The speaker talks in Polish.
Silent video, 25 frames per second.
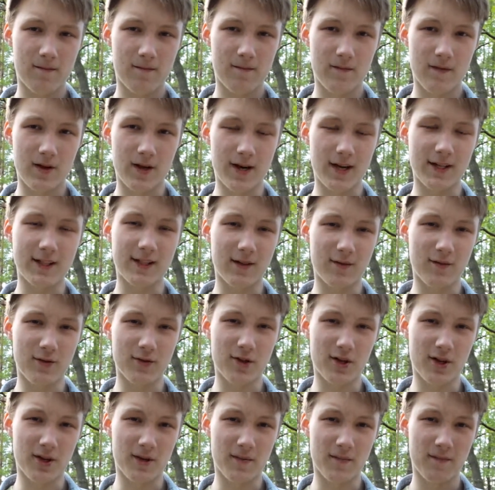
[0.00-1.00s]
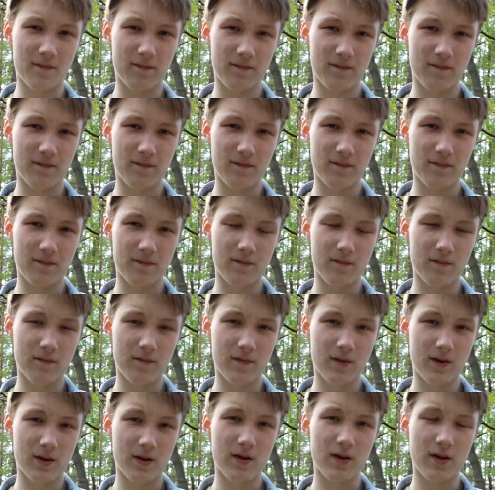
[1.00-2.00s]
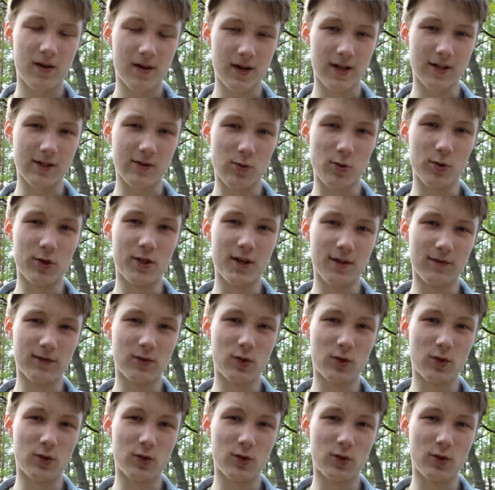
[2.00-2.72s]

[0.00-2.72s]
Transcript: raz na wozie, raz chujcie w